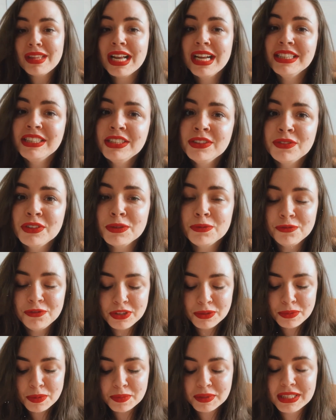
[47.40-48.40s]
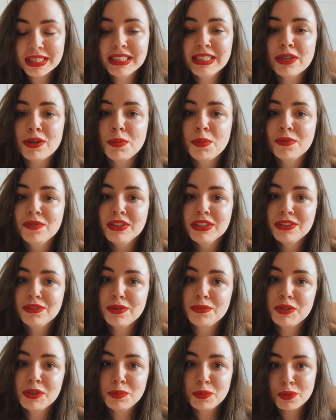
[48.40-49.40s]
Dziś w tym filmie będę chciała opowiedzieć
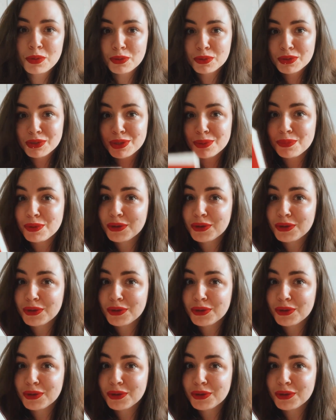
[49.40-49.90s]
Wam też pokrótce